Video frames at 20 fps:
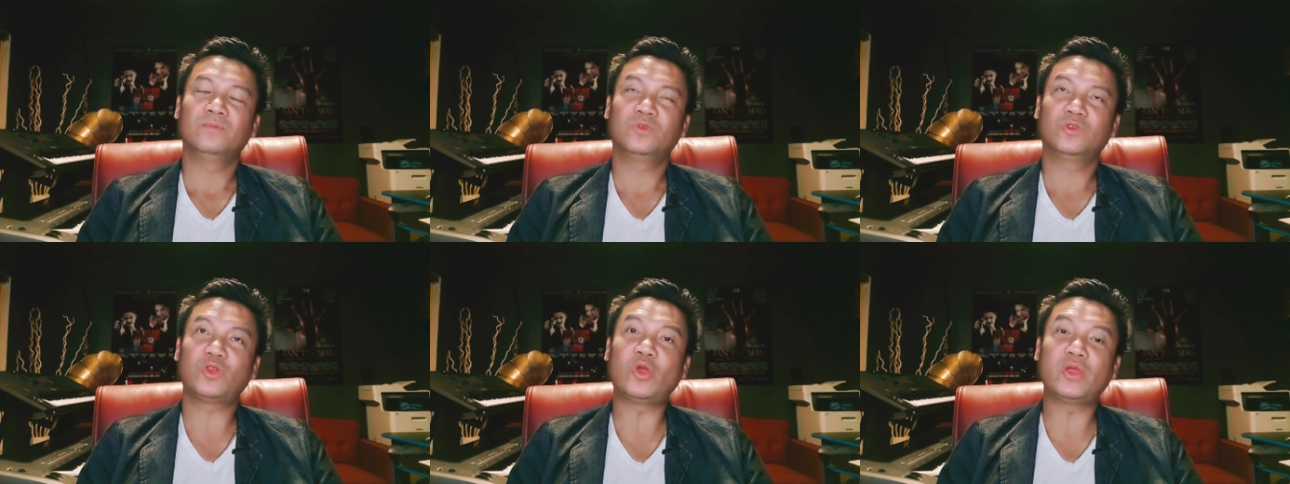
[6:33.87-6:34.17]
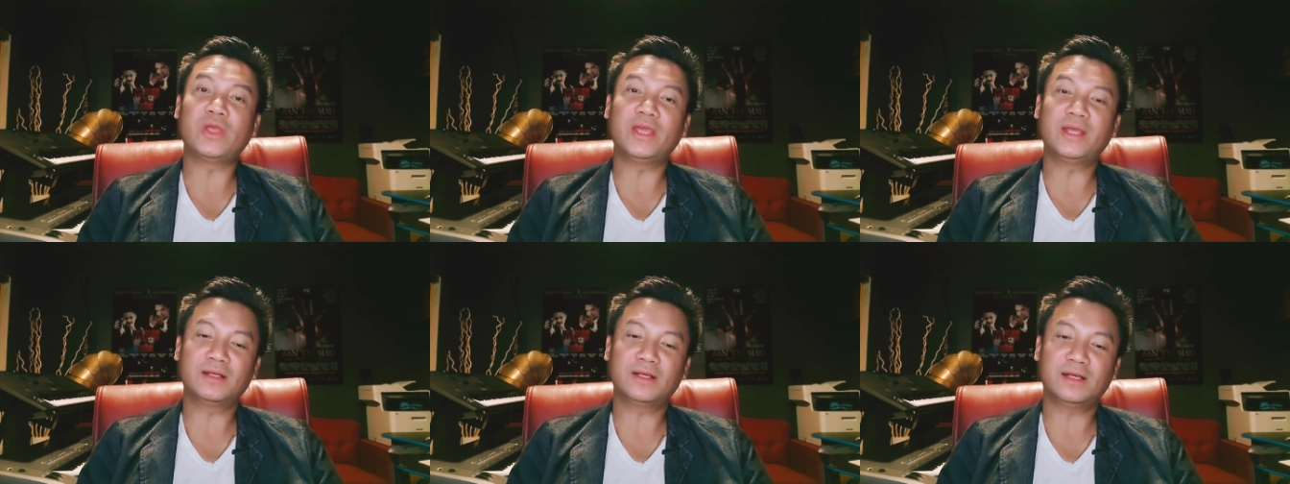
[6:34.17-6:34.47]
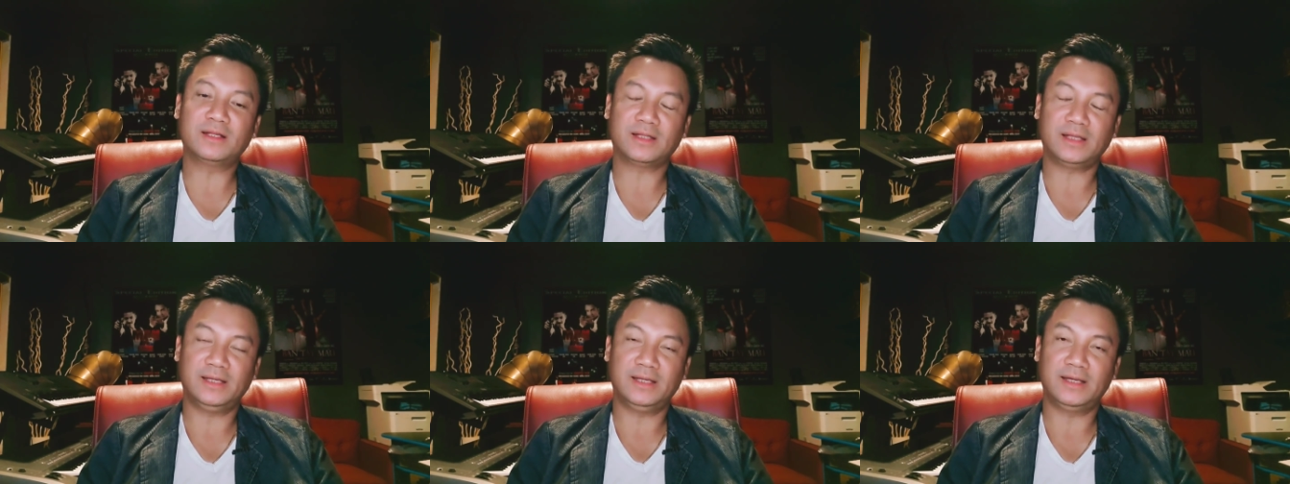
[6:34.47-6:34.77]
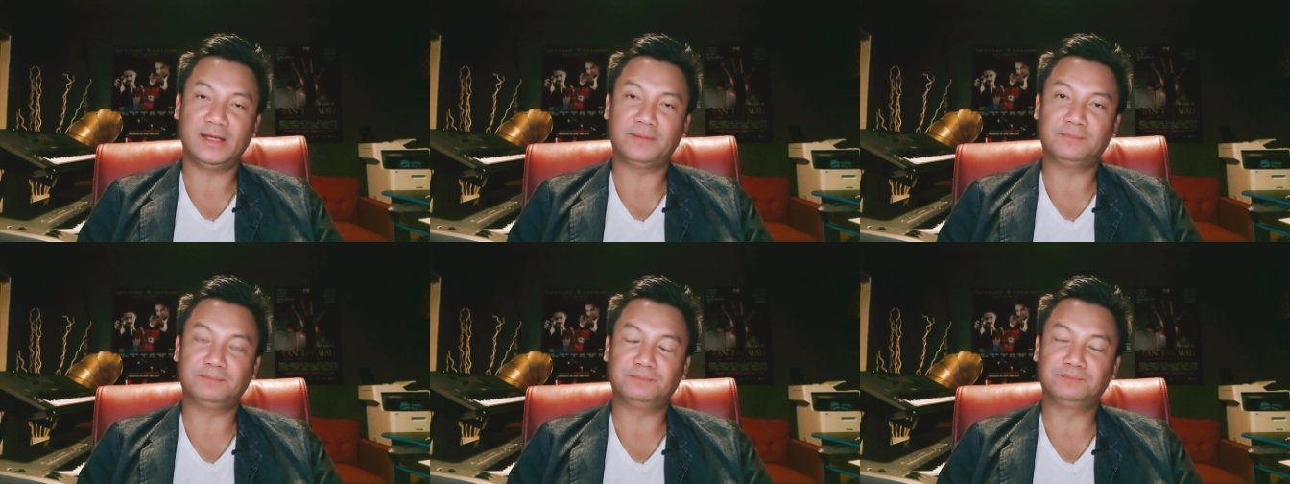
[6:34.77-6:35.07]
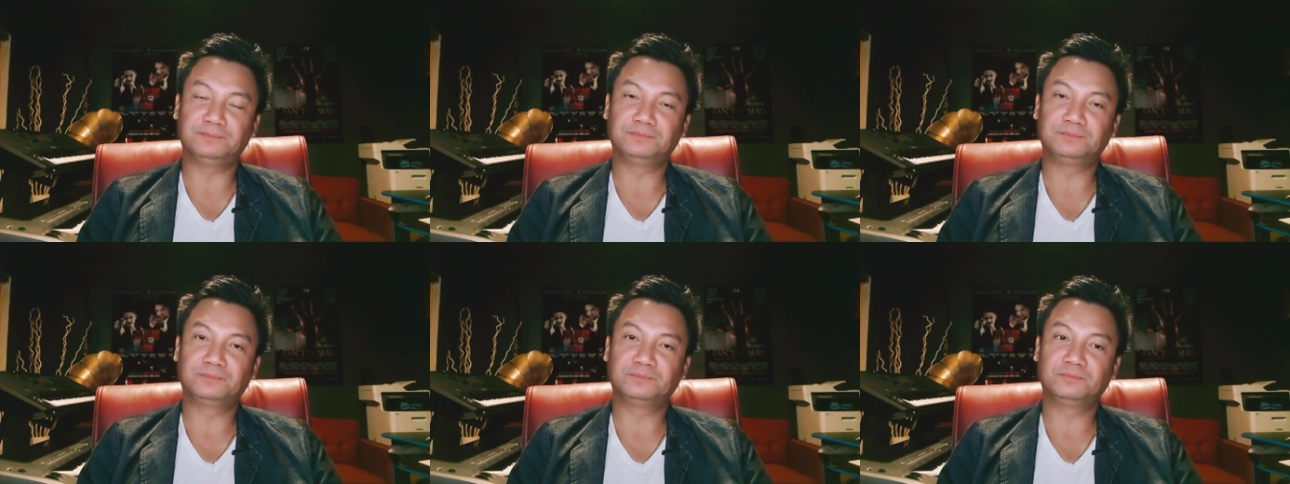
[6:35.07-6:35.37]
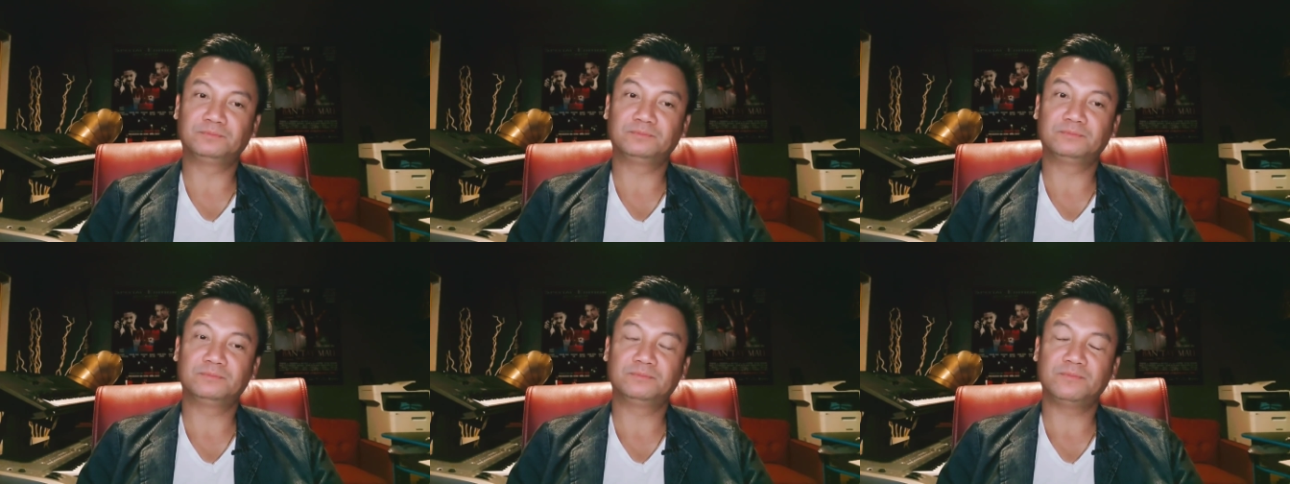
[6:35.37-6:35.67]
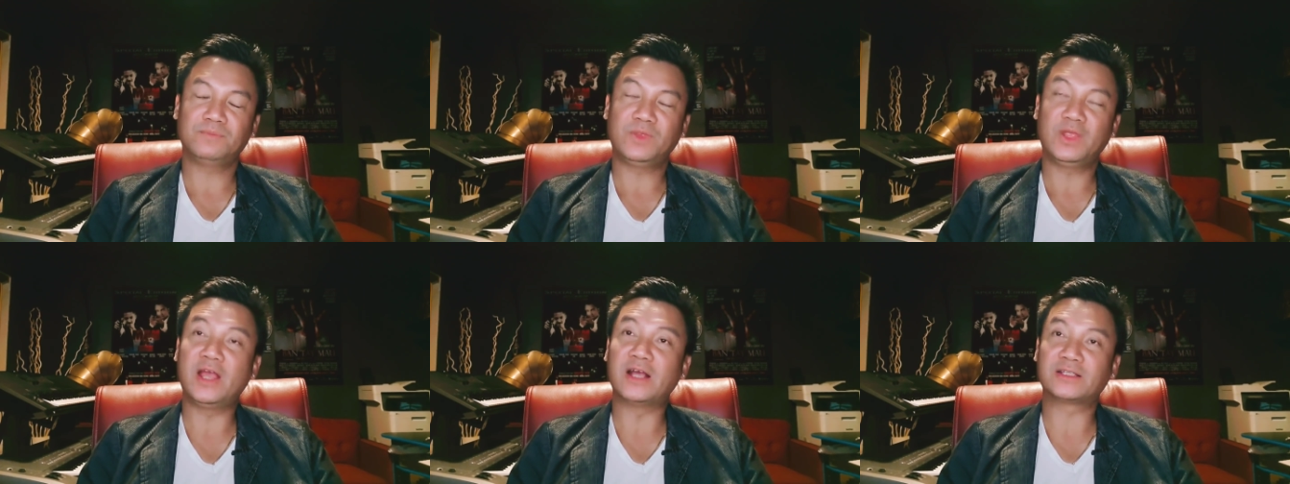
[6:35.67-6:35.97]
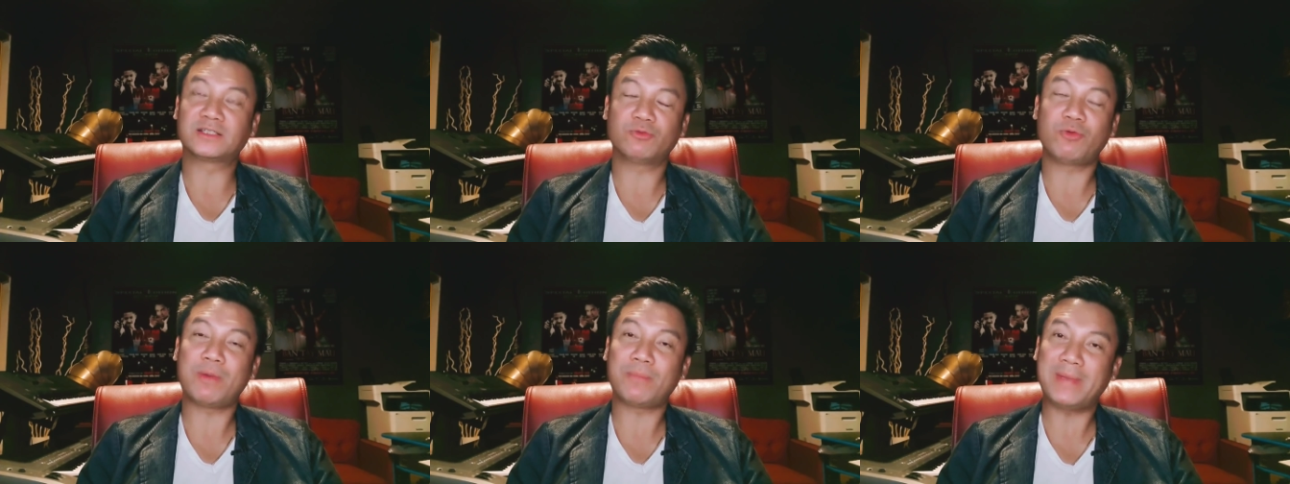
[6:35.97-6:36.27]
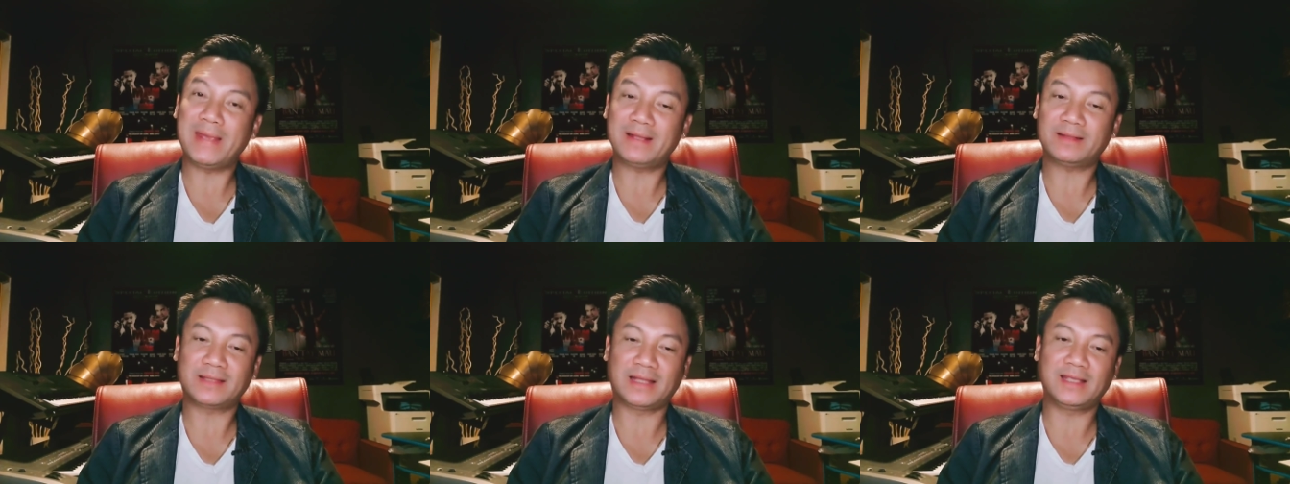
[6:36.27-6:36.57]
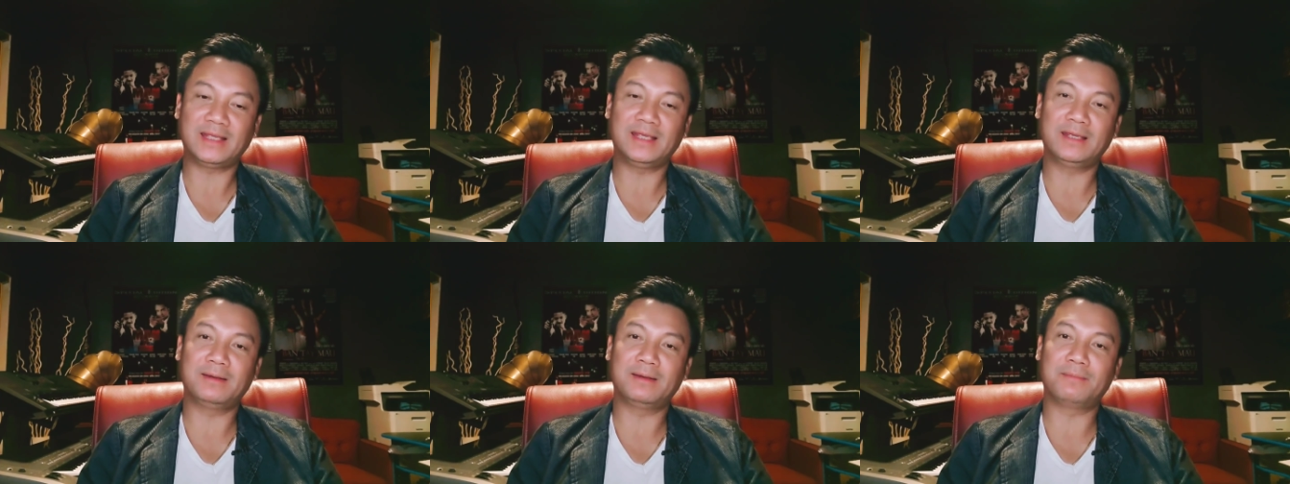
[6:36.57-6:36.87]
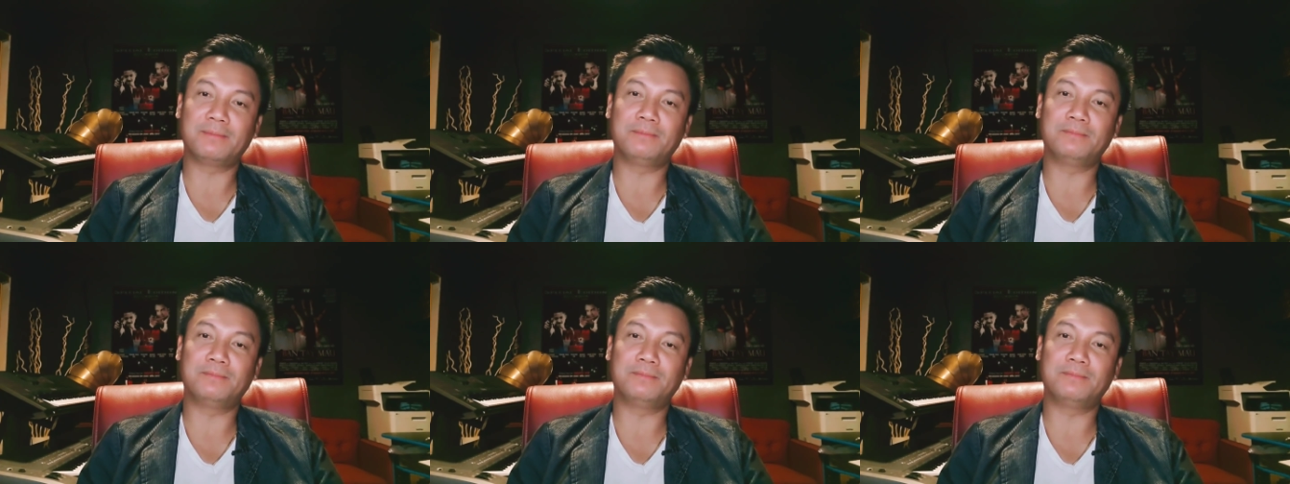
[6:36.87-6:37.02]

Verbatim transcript: tuy nhiên ờ, thì nhờ sự quen biết tại vì